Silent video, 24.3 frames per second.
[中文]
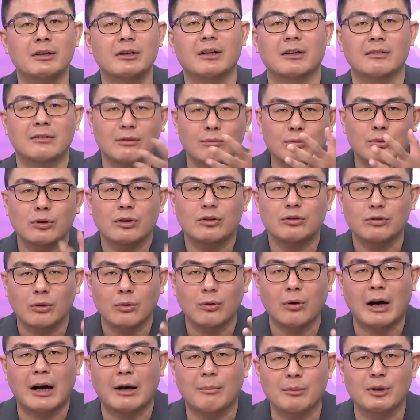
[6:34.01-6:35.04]
民进党政府对
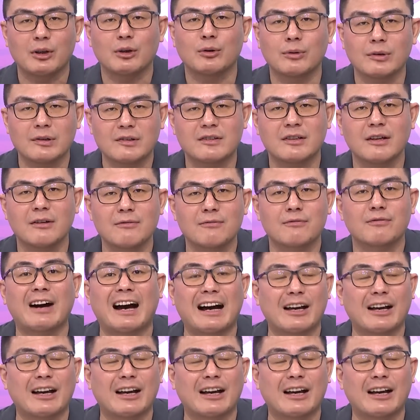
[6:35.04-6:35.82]
中华民国宪